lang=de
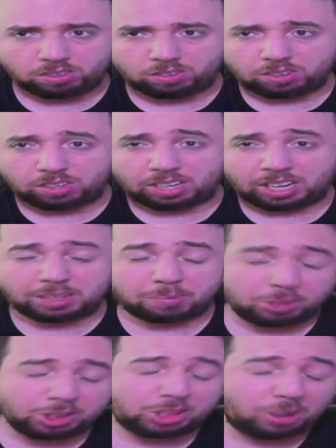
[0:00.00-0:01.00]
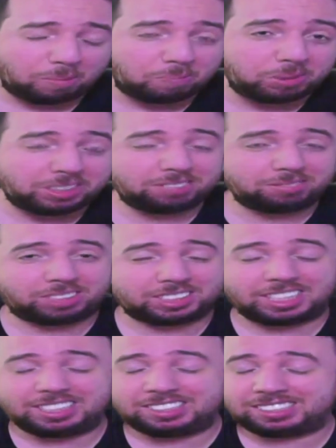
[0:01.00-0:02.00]
leider bin ich noch ein bisschen
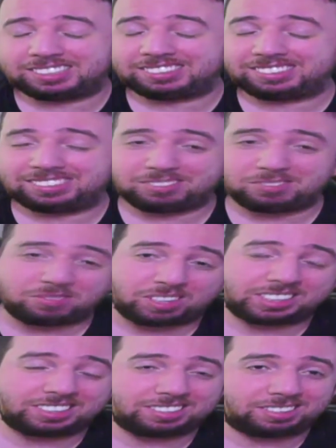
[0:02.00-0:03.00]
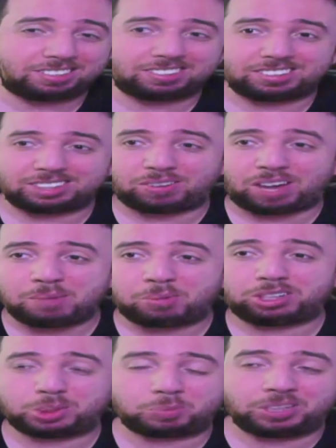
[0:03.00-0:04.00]
versalzt, was äh, das
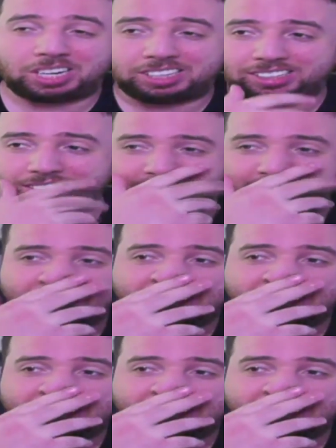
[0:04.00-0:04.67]
Freiburg-Spiel angeht,